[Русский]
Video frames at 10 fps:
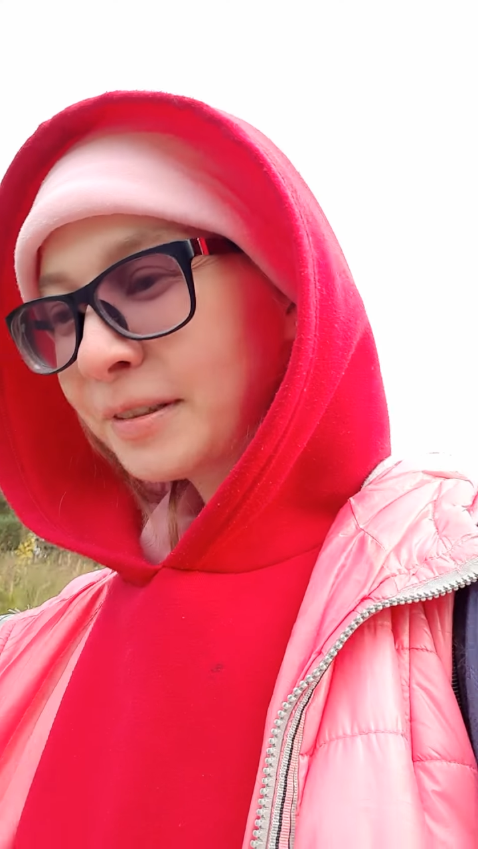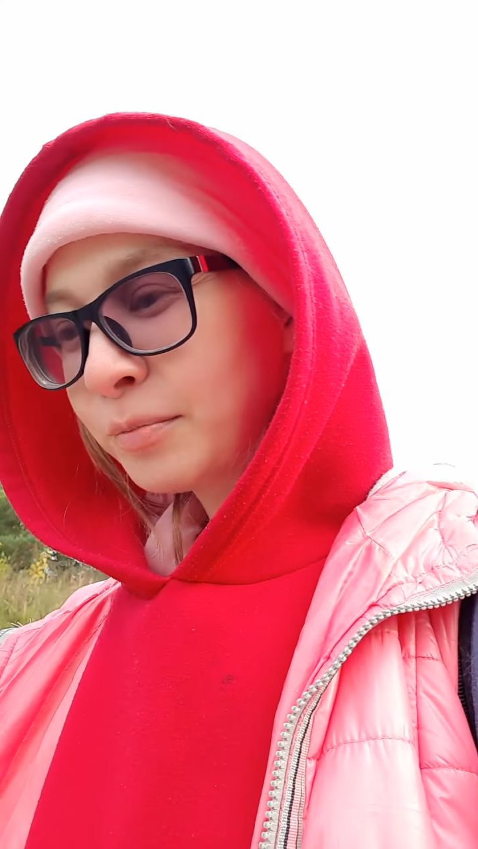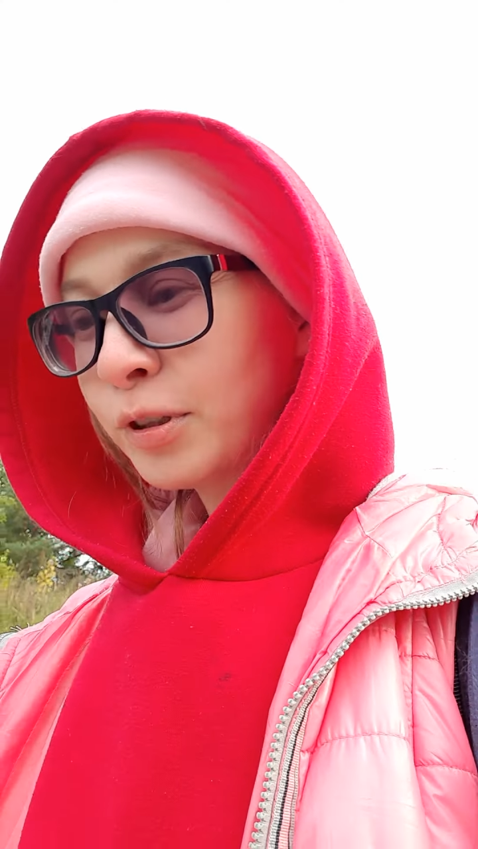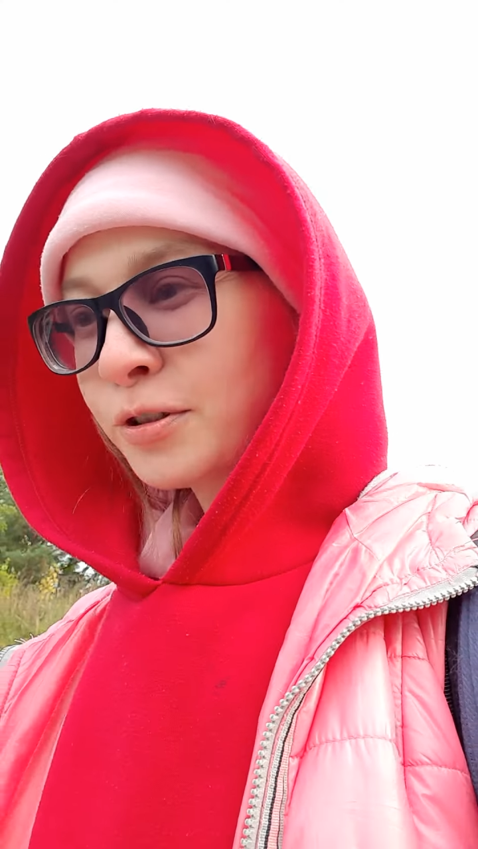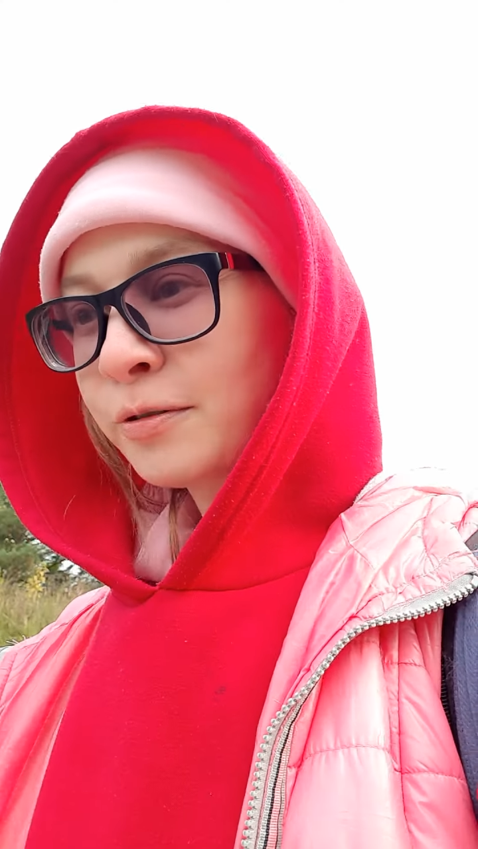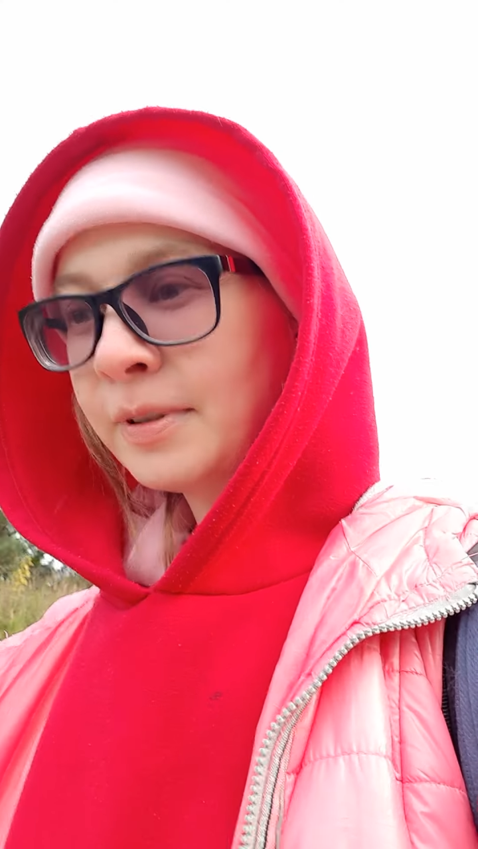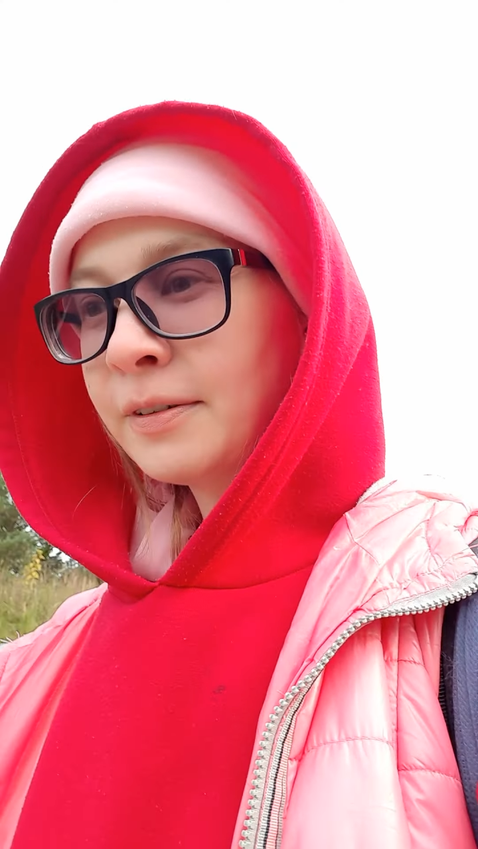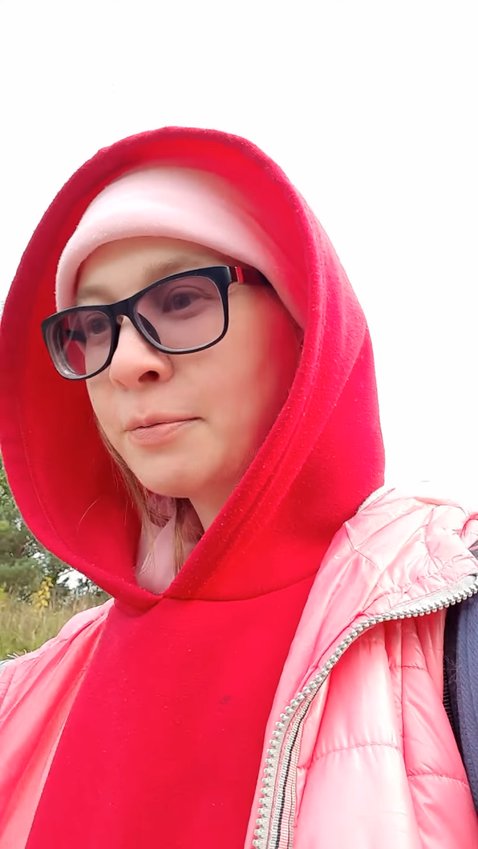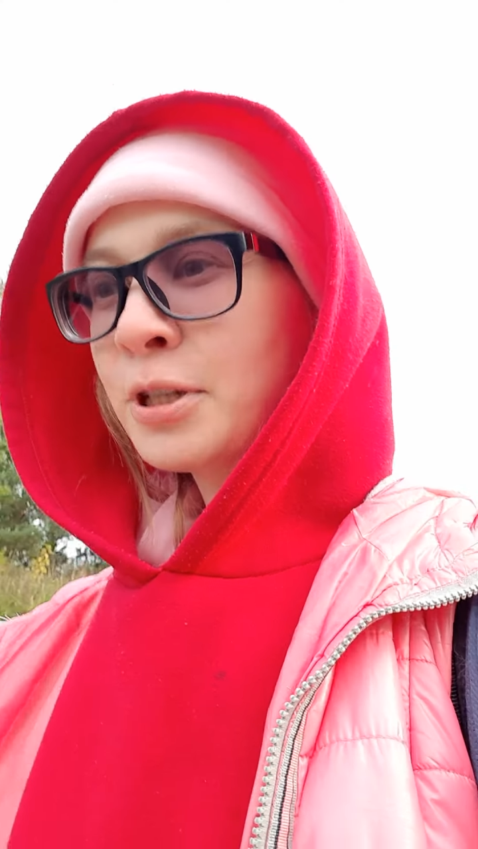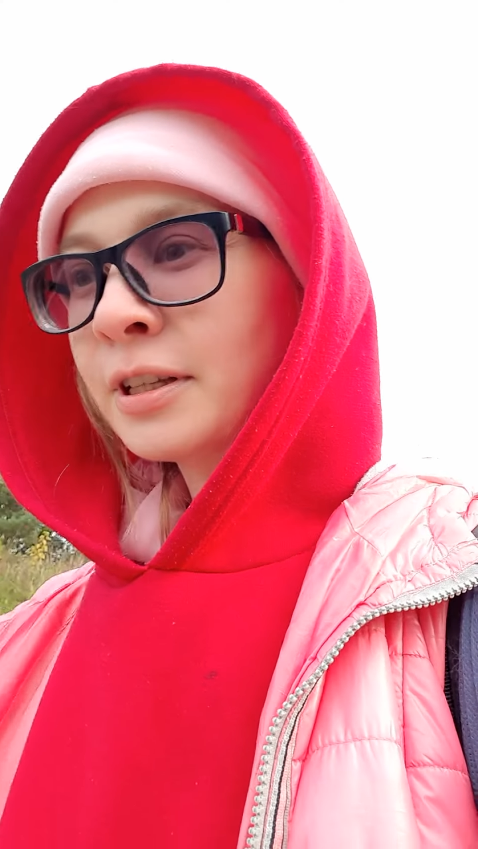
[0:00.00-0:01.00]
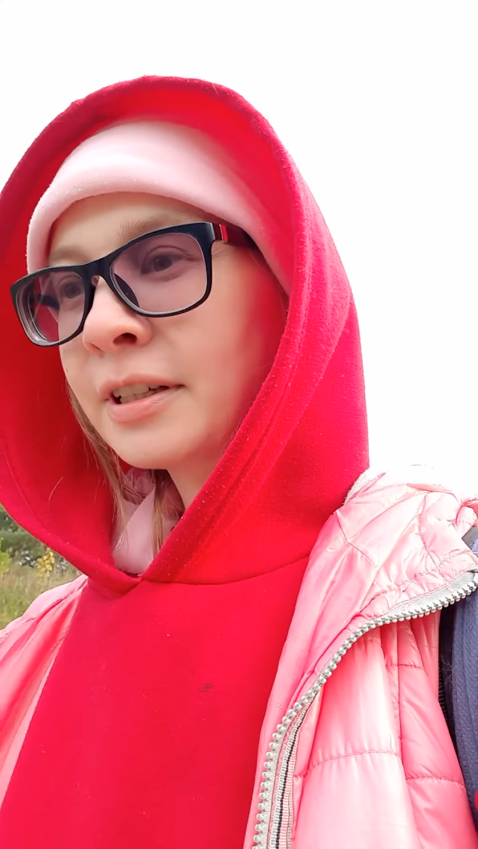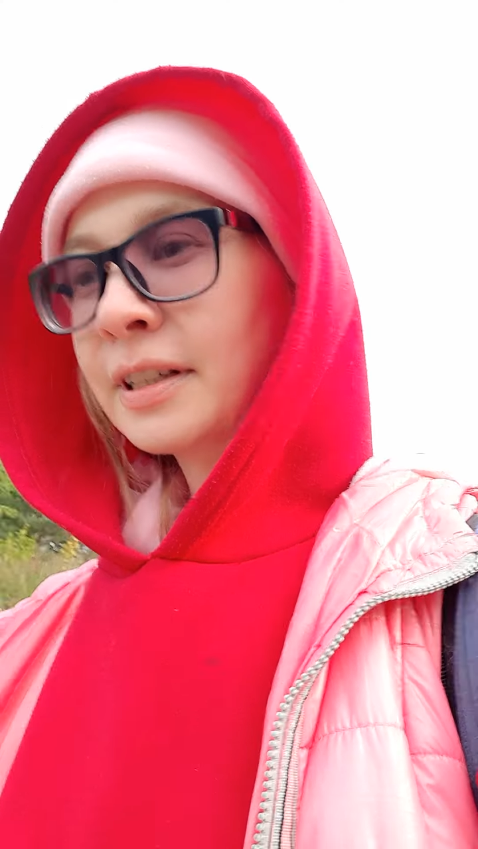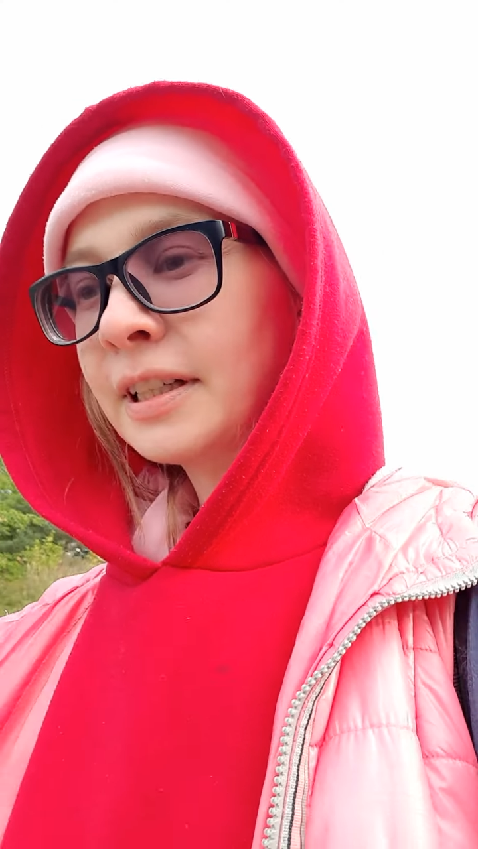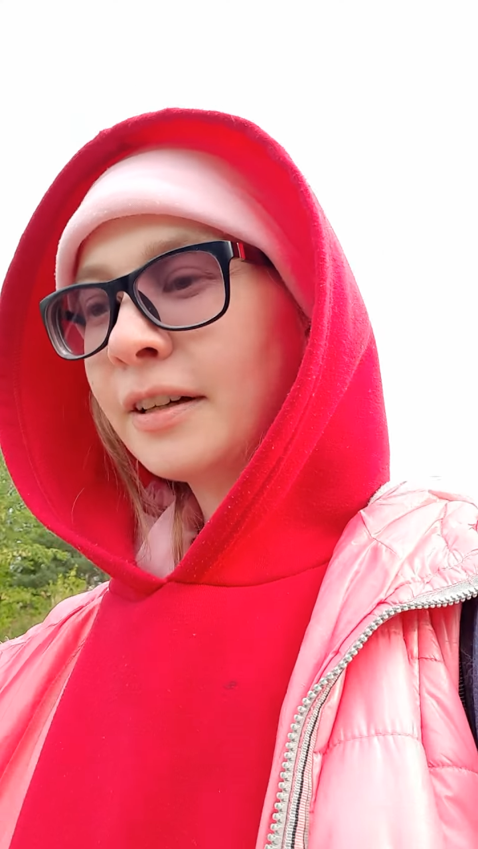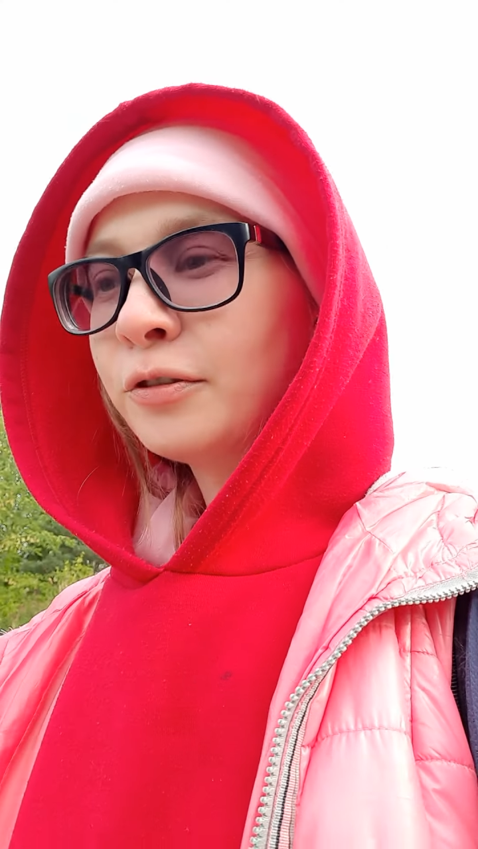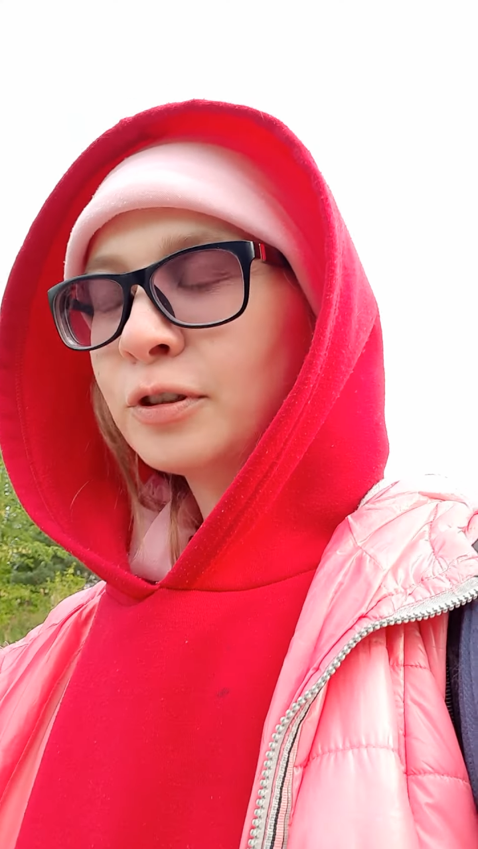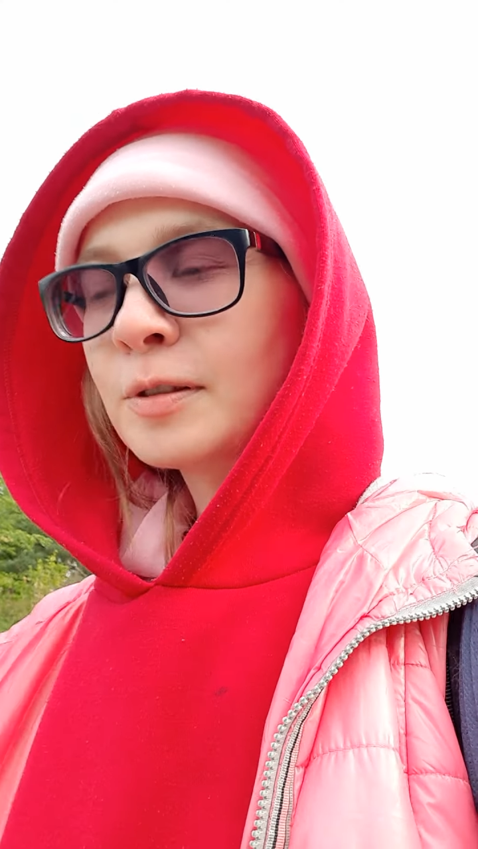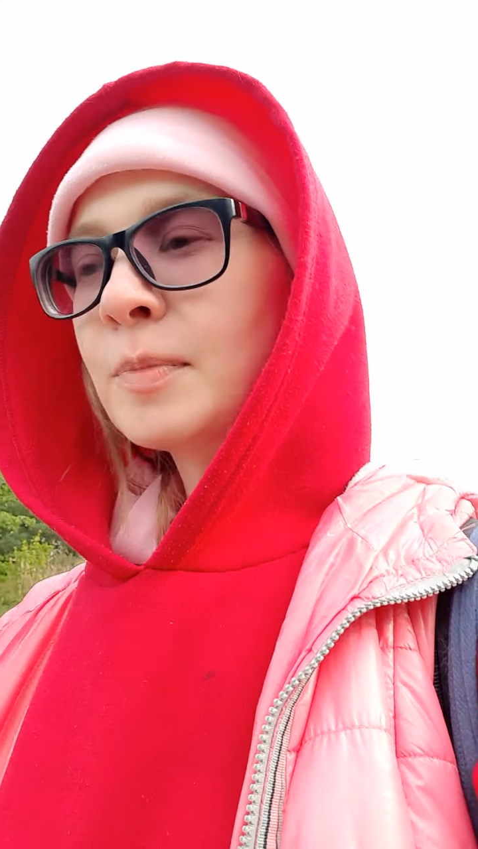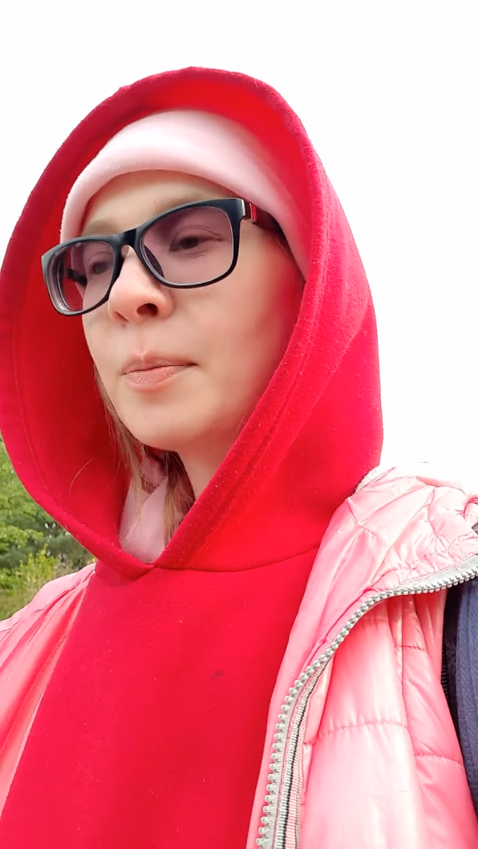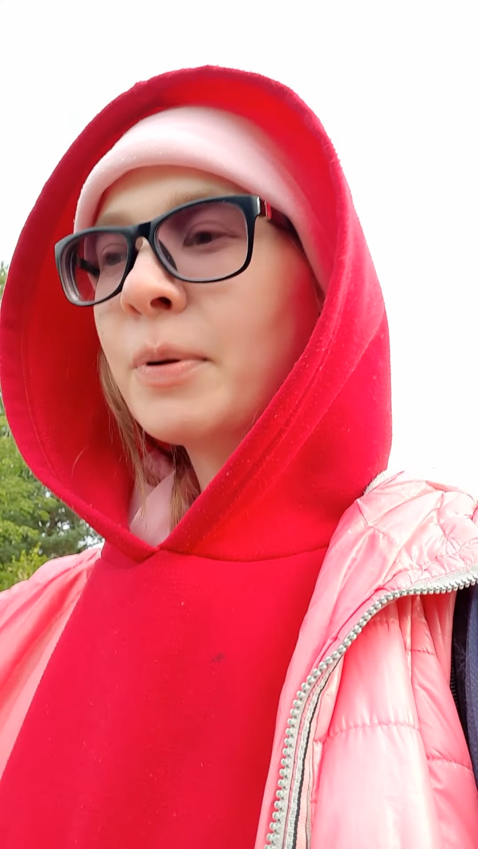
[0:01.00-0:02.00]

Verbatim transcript: Тем более, что меня вообще никогда, ну, то есть меня